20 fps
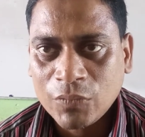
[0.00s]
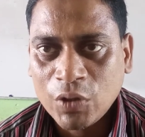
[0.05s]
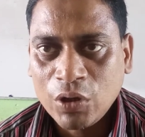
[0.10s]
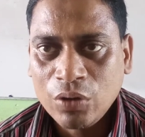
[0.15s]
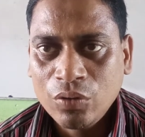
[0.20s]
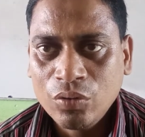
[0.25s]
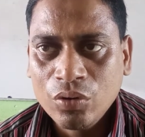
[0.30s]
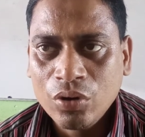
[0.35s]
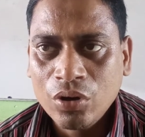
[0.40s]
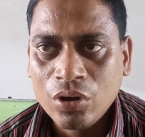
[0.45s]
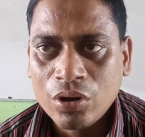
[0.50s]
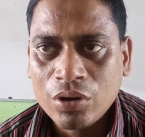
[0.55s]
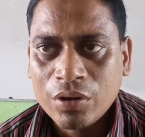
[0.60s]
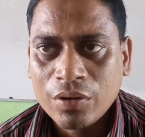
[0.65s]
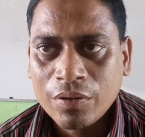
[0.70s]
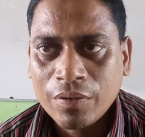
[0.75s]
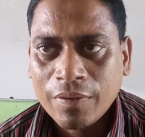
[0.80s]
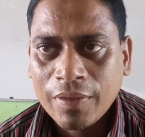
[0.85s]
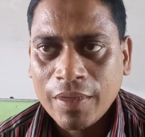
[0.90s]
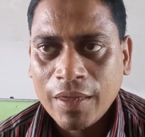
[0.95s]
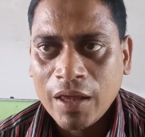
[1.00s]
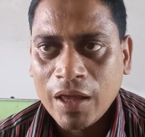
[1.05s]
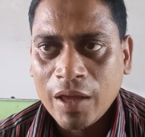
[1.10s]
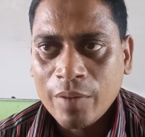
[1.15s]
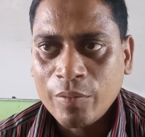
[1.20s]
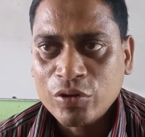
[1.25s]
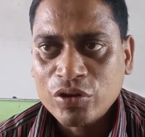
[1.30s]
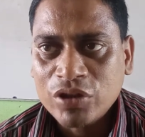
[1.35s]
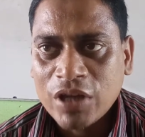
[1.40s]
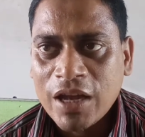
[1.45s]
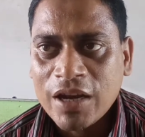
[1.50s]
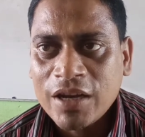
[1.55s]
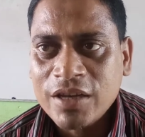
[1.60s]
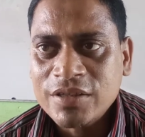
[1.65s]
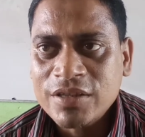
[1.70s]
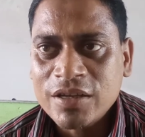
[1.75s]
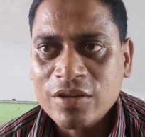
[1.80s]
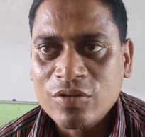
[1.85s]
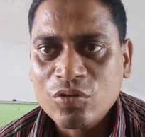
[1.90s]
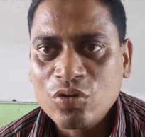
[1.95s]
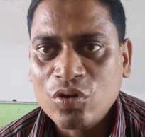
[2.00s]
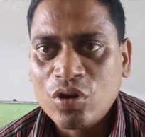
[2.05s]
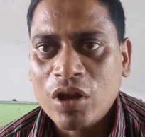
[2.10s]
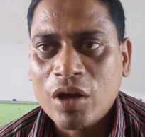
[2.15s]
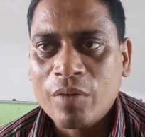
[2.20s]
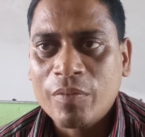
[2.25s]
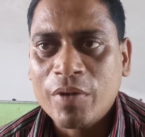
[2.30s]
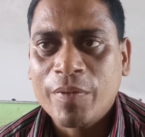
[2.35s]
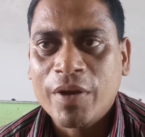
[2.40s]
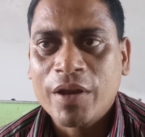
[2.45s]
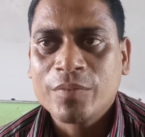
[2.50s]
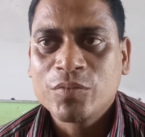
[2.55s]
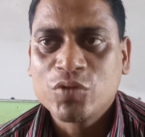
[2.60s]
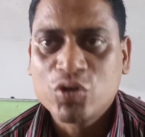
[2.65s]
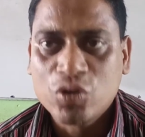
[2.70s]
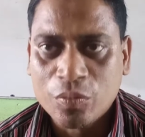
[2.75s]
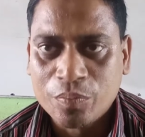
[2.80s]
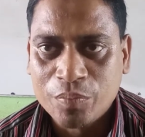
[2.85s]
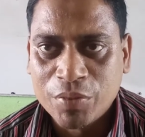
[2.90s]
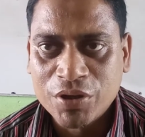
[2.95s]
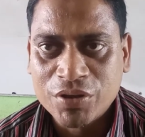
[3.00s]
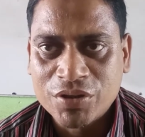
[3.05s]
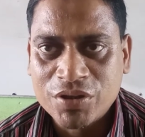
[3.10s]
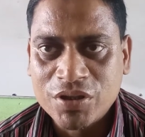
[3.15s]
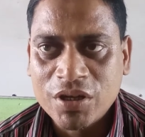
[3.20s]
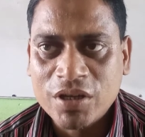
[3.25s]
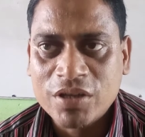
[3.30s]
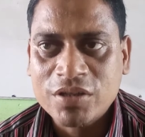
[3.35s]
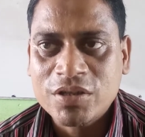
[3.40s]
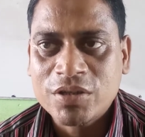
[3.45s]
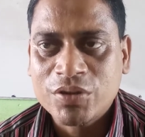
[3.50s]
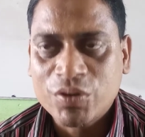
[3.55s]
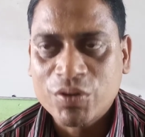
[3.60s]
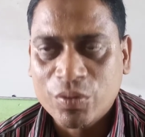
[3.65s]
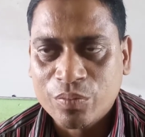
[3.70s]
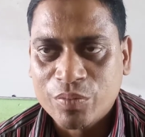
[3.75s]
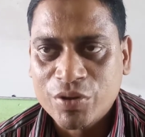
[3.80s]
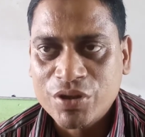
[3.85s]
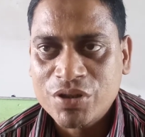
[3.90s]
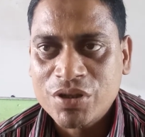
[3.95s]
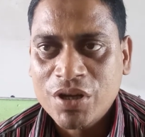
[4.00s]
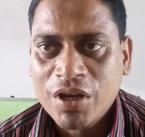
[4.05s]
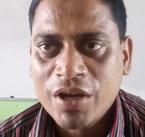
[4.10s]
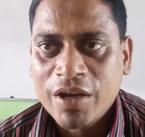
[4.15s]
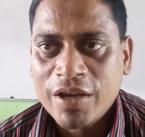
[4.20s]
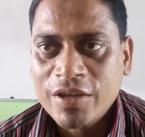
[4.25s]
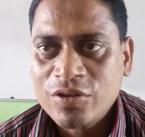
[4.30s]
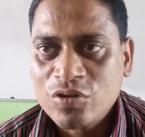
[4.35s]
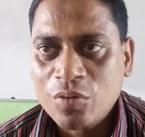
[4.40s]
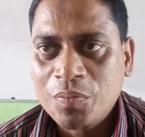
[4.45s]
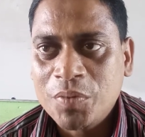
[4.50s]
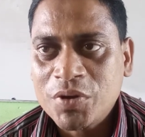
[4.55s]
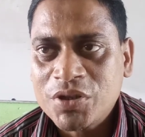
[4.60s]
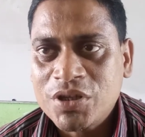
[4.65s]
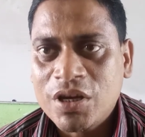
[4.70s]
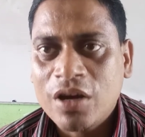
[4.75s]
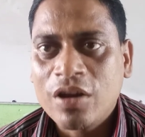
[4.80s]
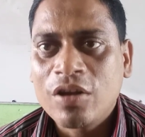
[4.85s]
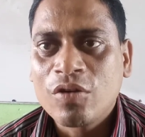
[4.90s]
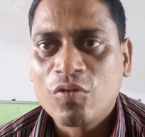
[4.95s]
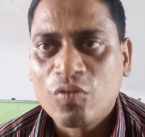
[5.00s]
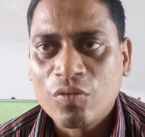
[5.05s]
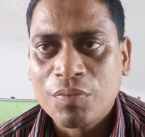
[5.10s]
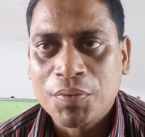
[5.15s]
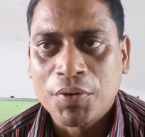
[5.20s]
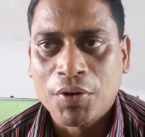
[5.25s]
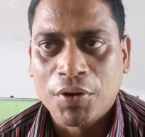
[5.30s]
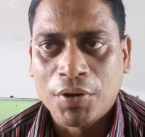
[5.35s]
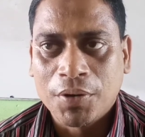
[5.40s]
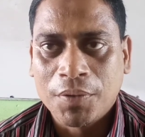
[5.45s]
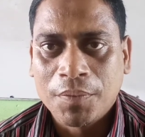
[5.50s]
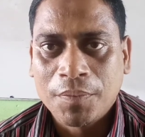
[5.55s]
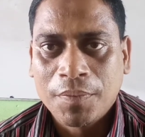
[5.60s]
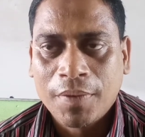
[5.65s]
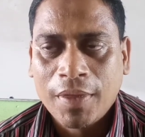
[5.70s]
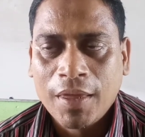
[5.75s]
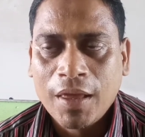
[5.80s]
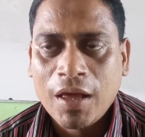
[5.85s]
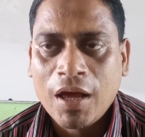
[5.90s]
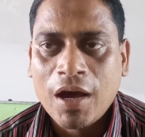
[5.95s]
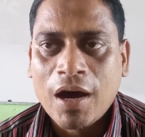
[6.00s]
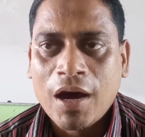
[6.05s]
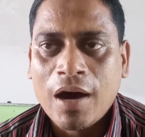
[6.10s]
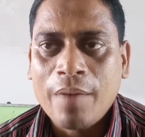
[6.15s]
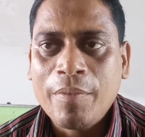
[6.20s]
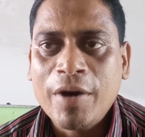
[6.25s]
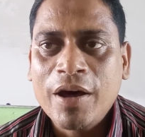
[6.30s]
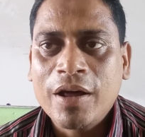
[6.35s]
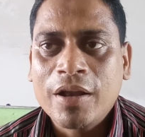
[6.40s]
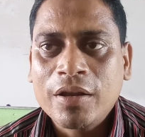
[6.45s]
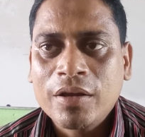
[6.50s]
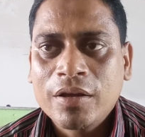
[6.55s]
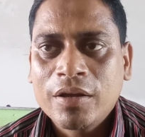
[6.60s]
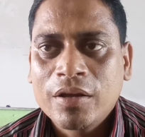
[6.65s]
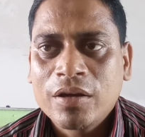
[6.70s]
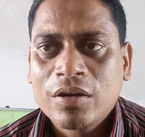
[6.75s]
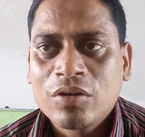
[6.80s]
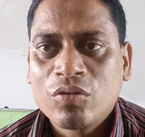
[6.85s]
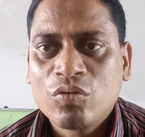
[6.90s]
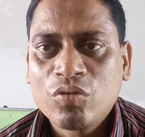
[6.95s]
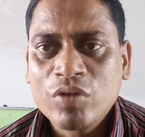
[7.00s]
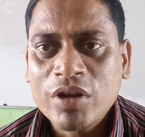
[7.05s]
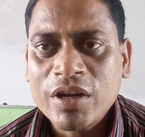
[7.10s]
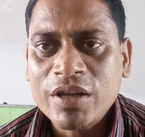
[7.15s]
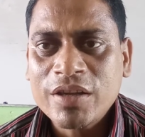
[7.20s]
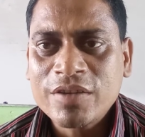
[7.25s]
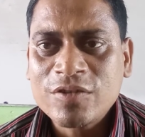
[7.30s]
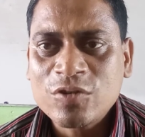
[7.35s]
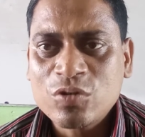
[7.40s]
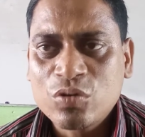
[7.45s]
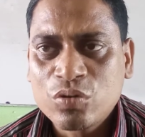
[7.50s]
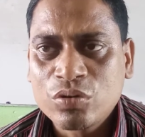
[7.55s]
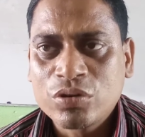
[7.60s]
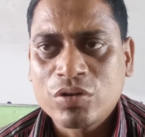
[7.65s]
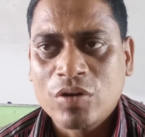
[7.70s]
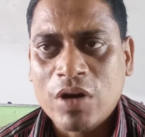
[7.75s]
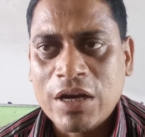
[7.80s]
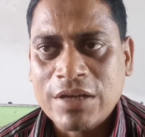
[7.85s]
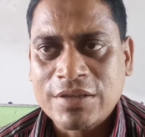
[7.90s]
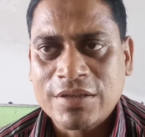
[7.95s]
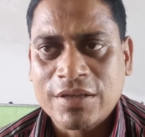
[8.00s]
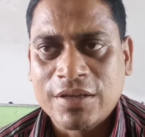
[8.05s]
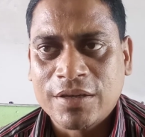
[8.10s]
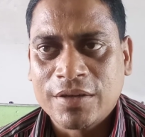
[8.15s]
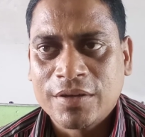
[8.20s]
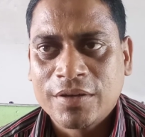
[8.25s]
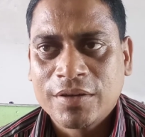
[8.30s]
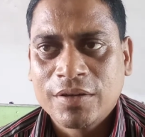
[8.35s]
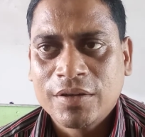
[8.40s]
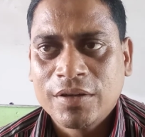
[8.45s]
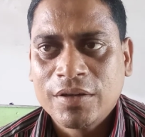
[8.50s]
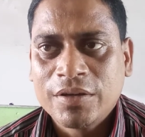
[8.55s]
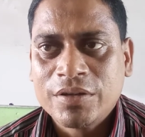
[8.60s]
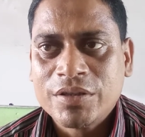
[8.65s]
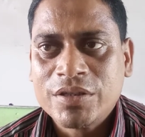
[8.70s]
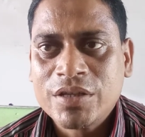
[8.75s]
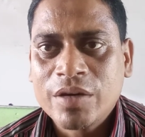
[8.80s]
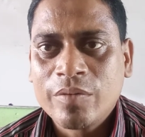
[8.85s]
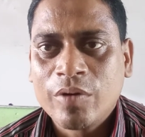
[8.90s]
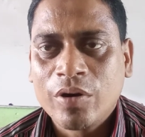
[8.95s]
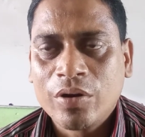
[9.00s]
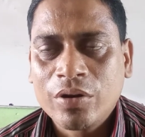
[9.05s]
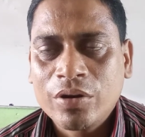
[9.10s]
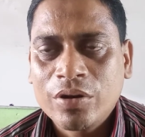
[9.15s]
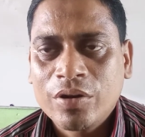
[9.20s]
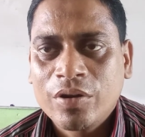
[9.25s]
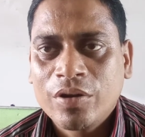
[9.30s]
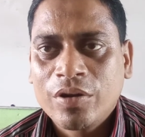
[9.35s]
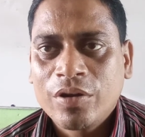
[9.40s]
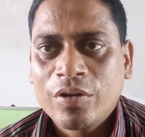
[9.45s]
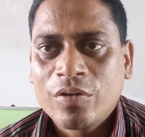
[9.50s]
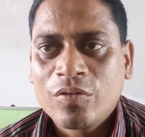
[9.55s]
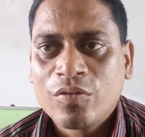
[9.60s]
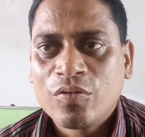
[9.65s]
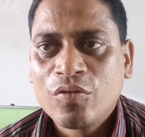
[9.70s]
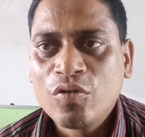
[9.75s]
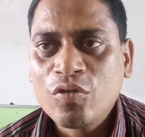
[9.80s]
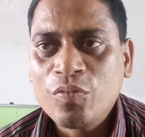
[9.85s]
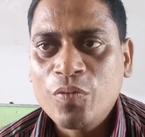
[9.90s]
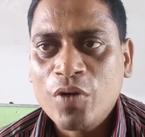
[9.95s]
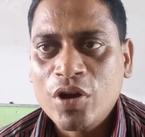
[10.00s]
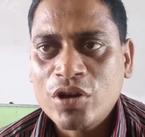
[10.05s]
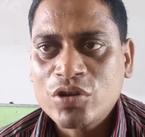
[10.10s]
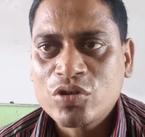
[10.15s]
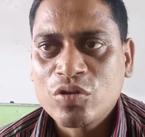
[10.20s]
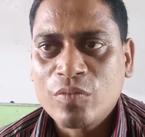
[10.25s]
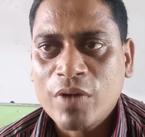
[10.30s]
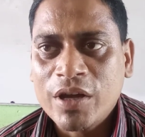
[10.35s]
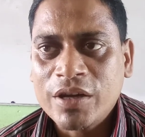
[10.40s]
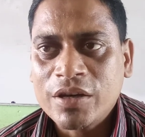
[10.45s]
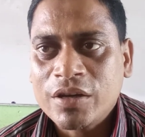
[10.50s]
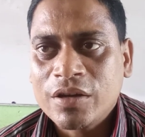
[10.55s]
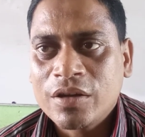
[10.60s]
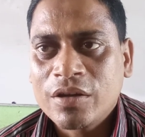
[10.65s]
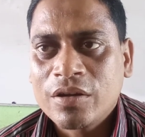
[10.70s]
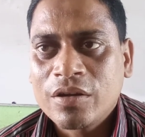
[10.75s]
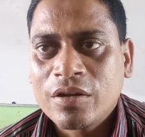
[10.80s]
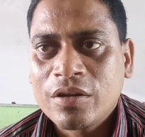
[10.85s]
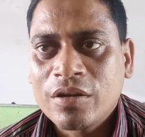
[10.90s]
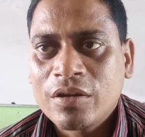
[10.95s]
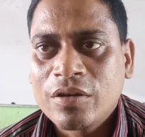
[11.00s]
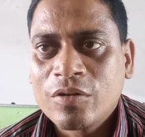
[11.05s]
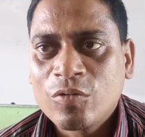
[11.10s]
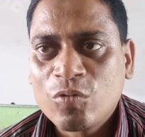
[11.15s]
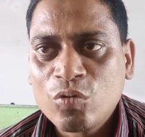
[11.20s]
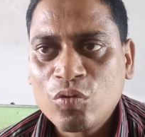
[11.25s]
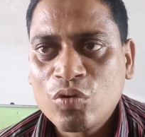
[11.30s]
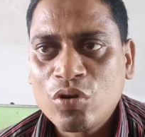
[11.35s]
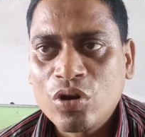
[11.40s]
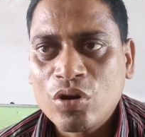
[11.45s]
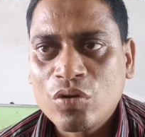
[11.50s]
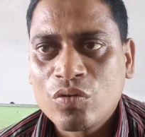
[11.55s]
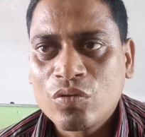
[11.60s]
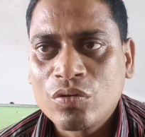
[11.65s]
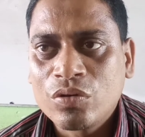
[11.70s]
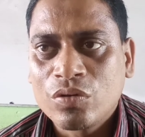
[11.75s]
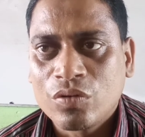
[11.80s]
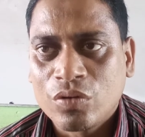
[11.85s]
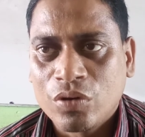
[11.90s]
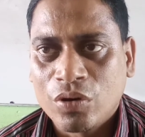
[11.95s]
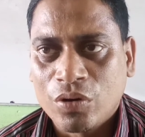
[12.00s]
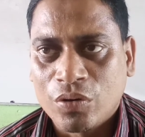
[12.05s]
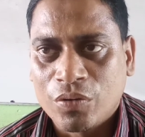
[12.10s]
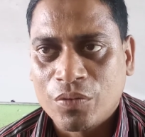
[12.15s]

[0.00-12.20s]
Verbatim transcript: গুণ এবং তার নিচে গুণ করে আমরা পেলাম চব্বিশ তিন আসতে চব্বিশ এই চব্বিশটা হলো গুণফল আবার গুণের কিছু সূত্র আছে যেমন গুণফল সমান গুণ্য গুণ গুণক